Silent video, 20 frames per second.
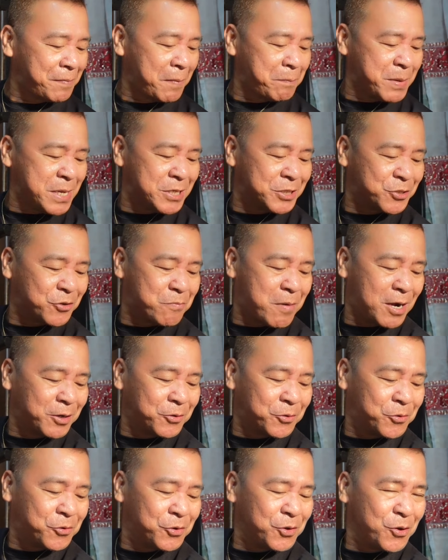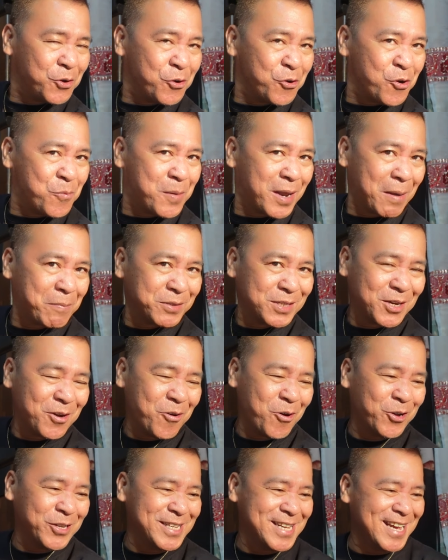na piso bago humarap sa
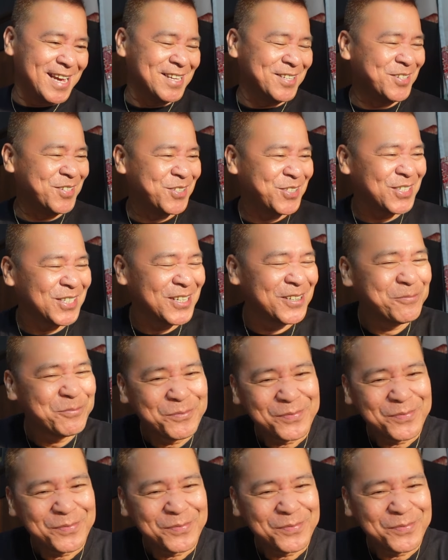audience.